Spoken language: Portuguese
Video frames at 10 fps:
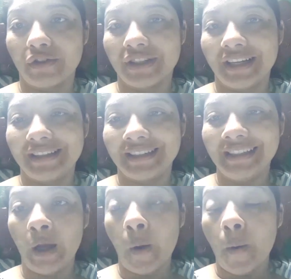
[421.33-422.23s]
com vocês.
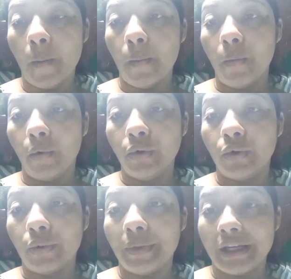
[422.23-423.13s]

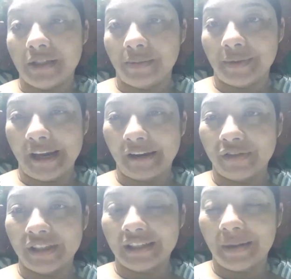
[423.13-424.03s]
Muito mesmo. Espero que
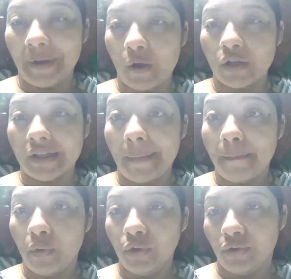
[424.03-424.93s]
vocês também gostem
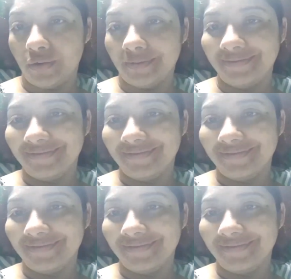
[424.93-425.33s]
muito,